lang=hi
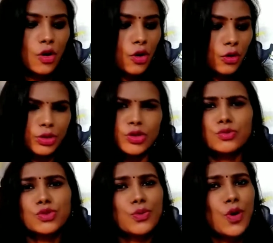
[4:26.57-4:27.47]
और क्योंकि
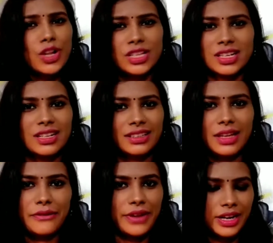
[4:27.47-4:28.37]
मुझे बहुत अच्छा लगता
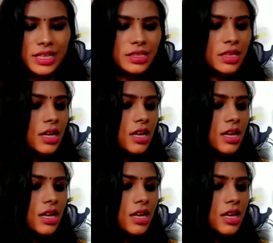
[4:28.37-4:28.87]
है फ्रेग्रेंस